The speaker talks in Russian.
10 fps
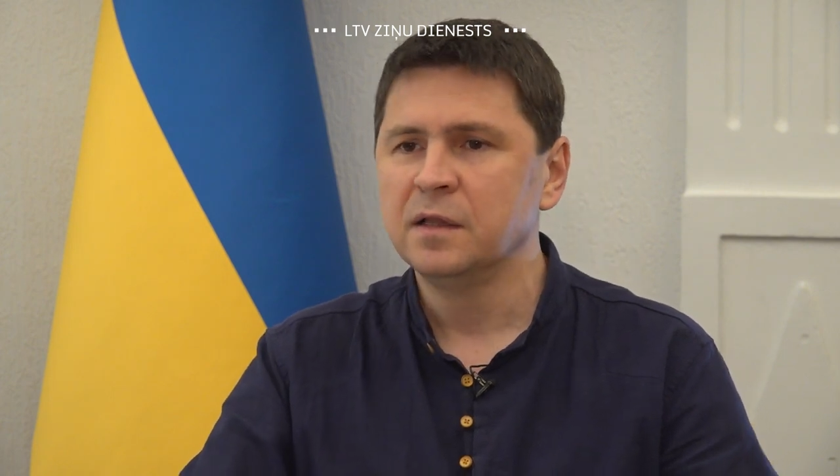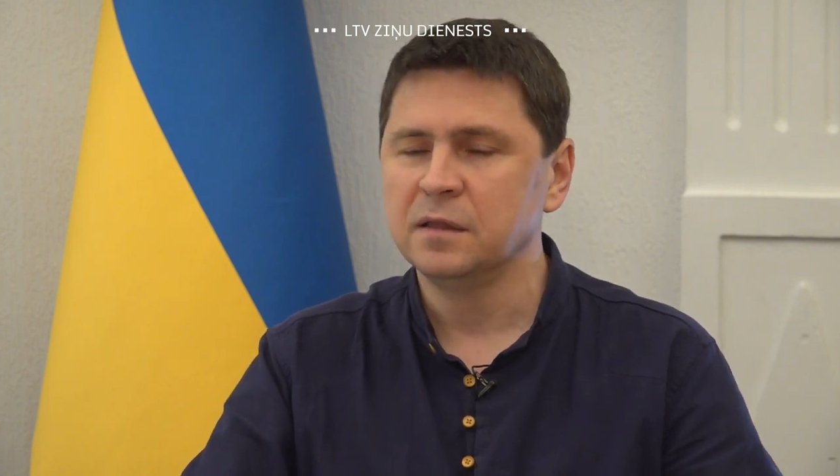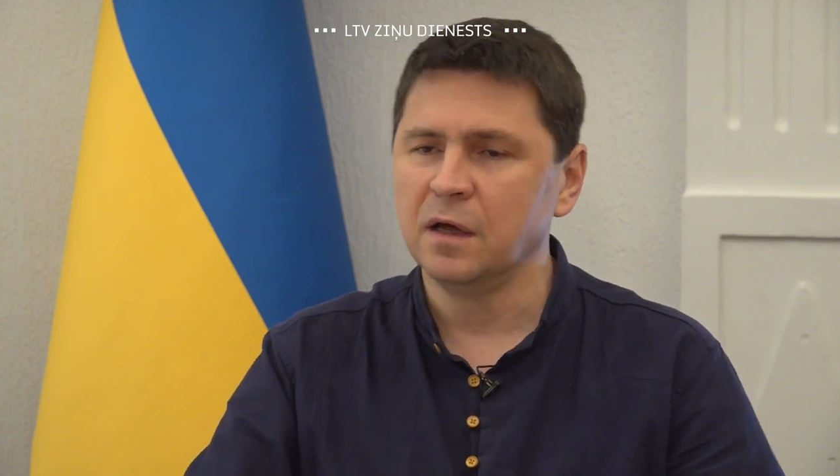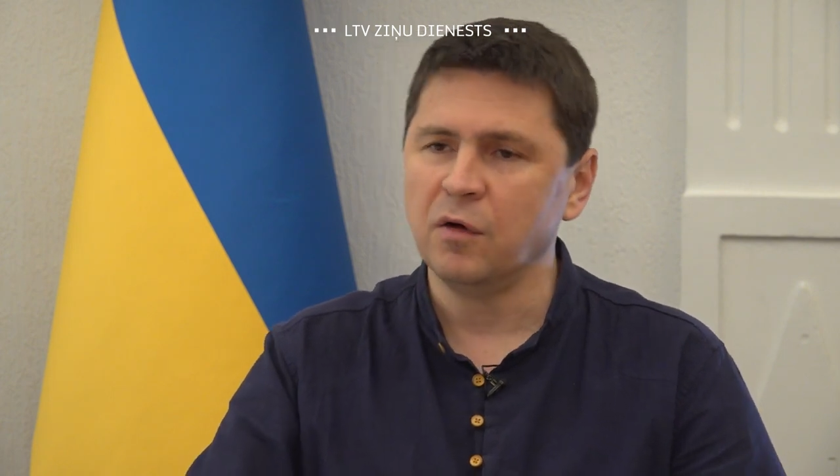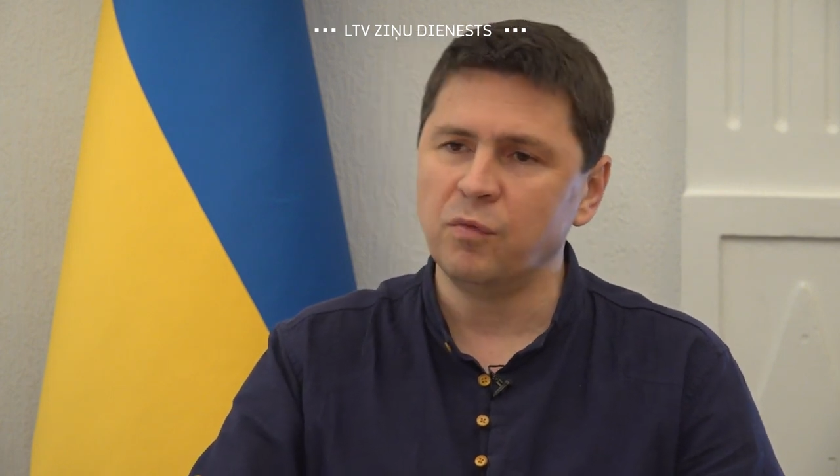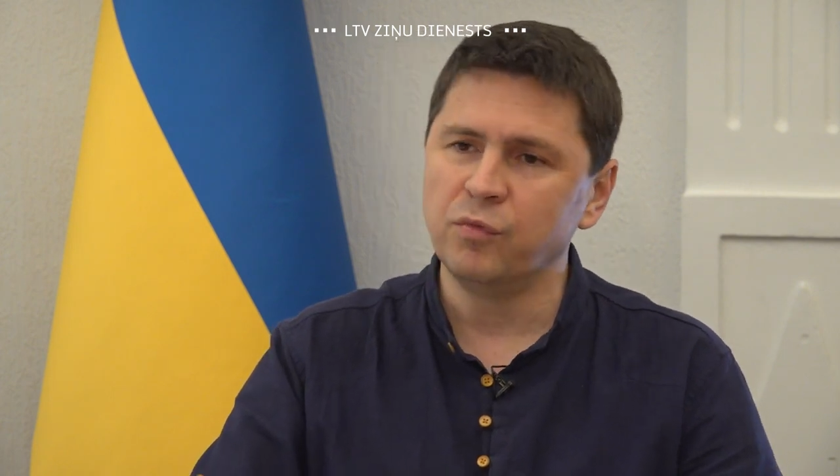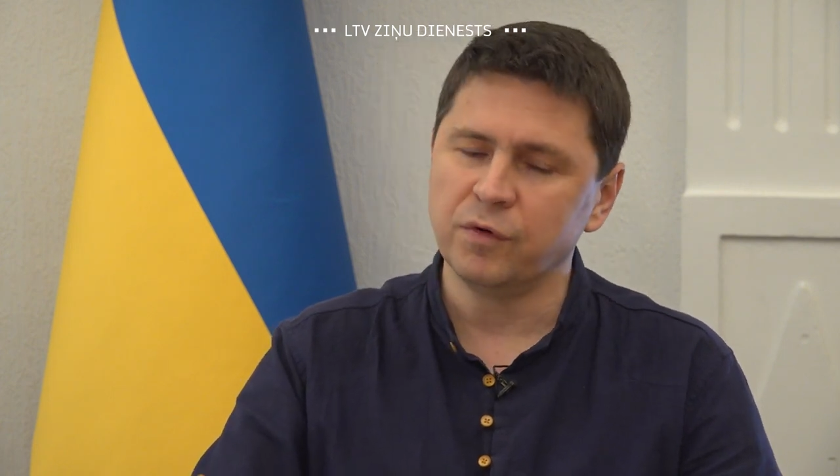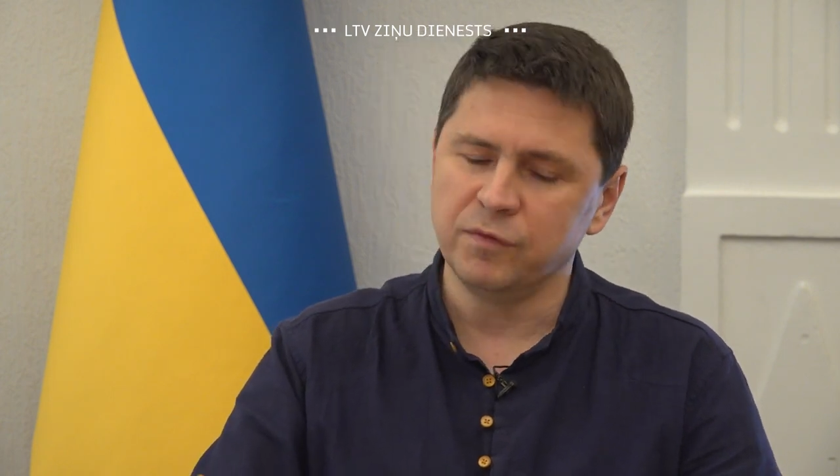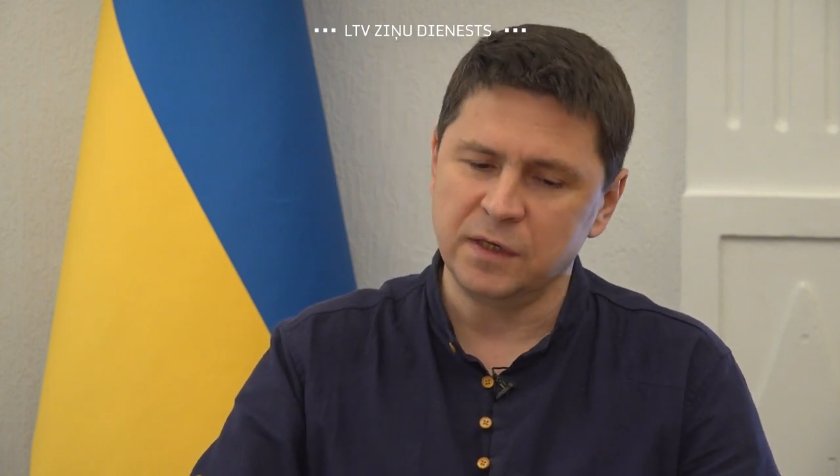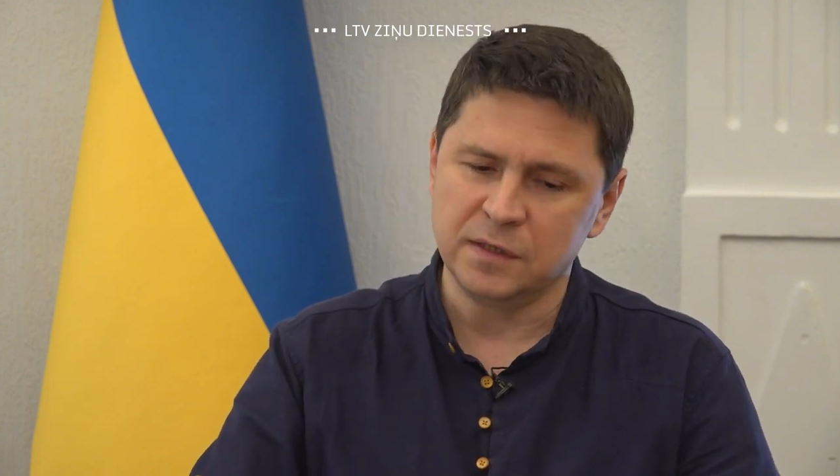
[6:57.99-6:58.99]
на каком
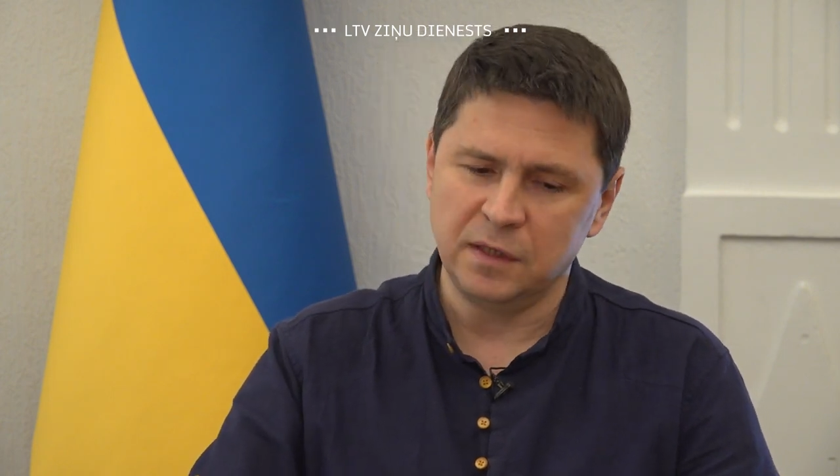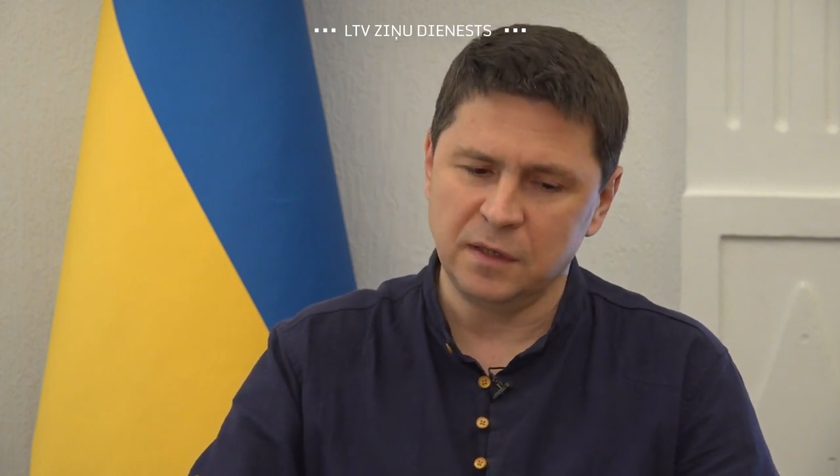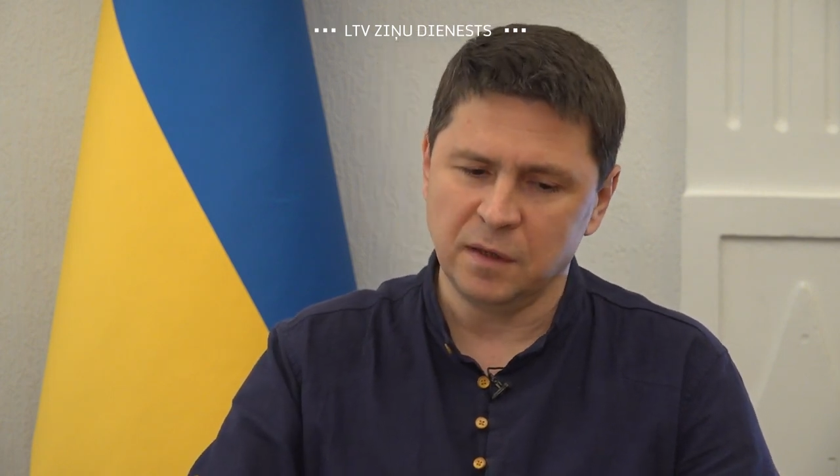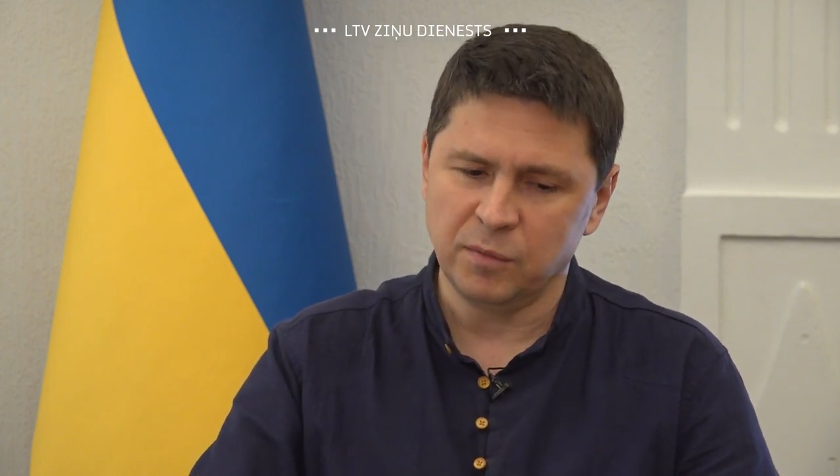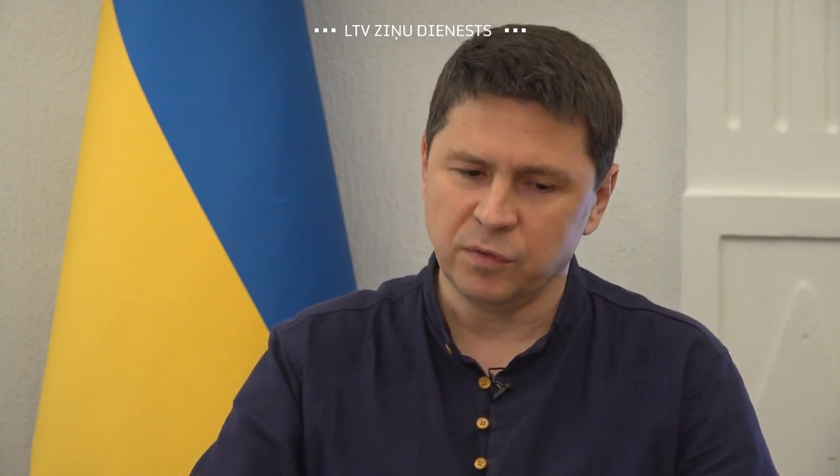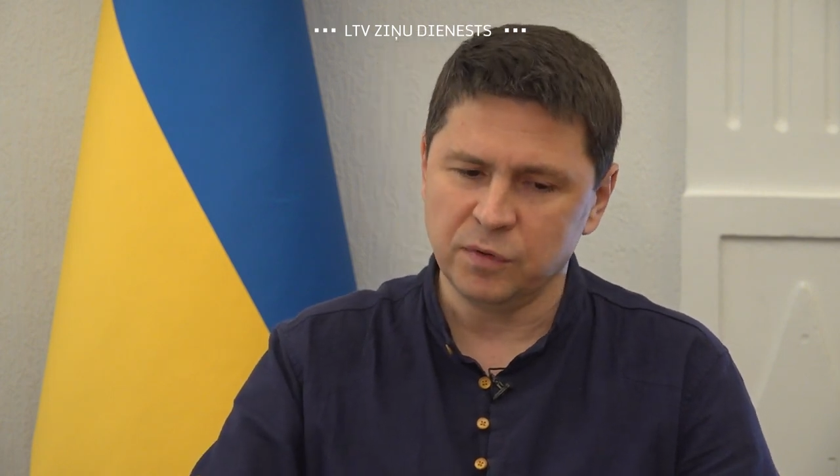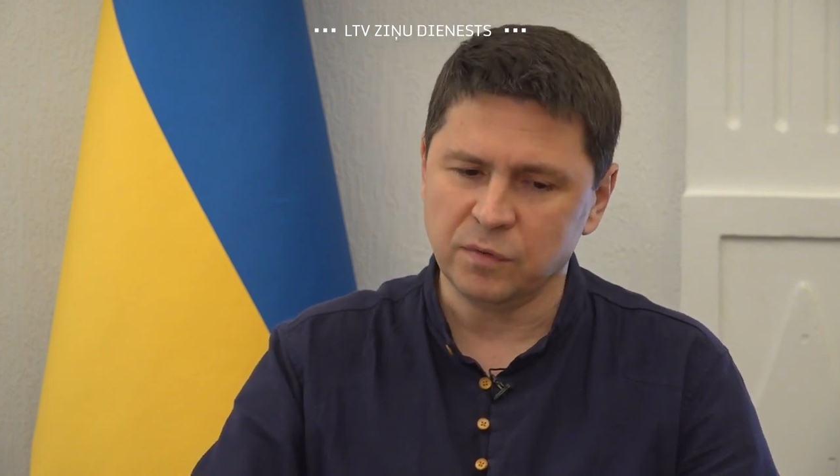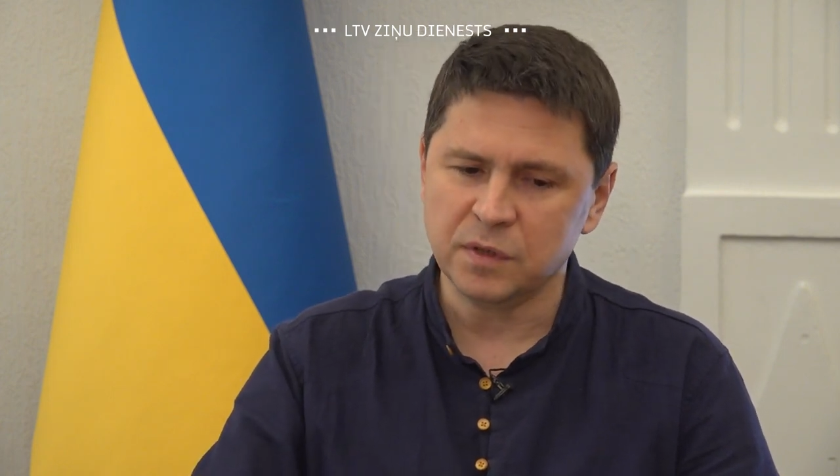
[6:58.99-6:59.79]
уровне эти линии обороны